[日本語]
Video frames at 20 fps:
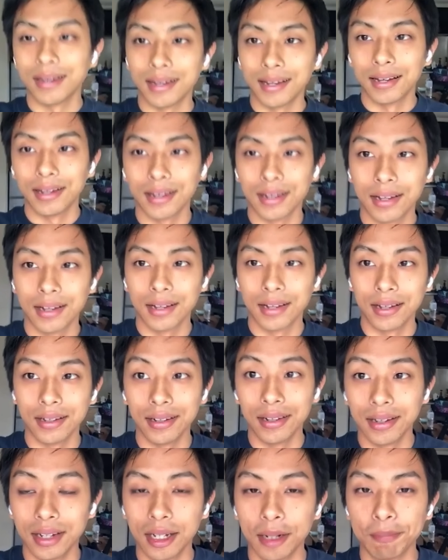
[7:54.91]
あああ
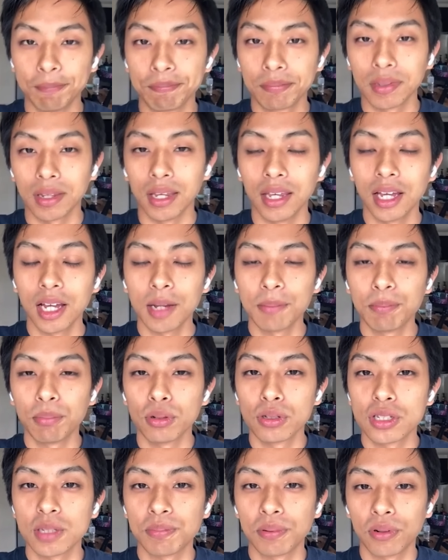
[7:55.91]
あ
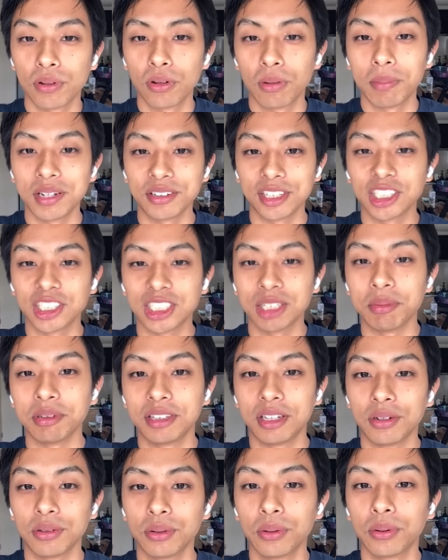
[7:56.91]
AirPods Pro のマイクで喋っ
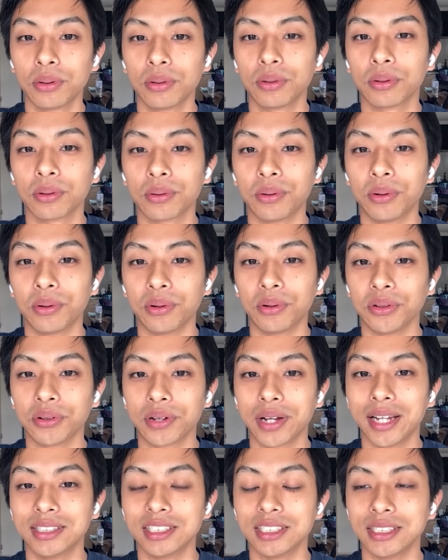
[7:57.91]
てるとこういう
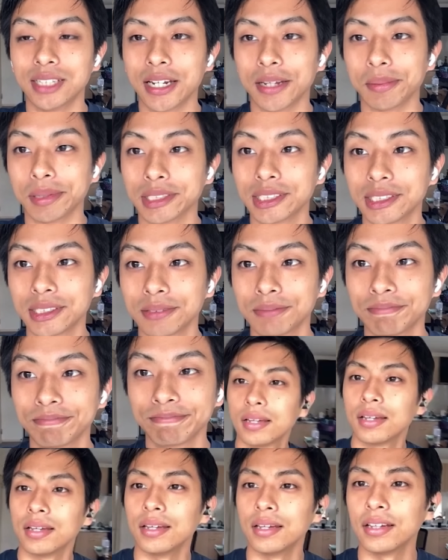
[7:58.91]
感じになります
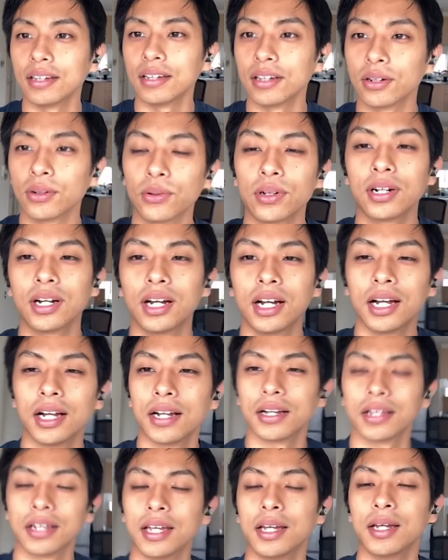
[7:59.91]
えー、これが、
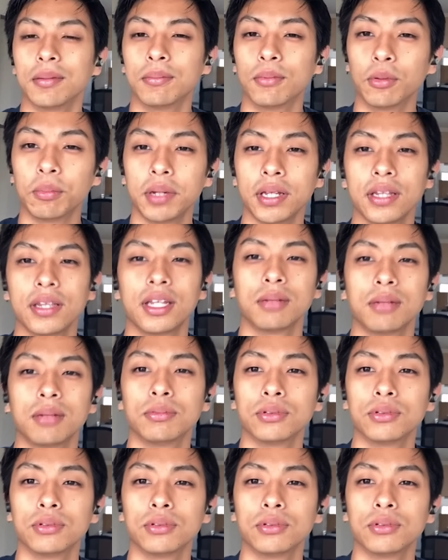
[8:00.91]
えー、モメンタ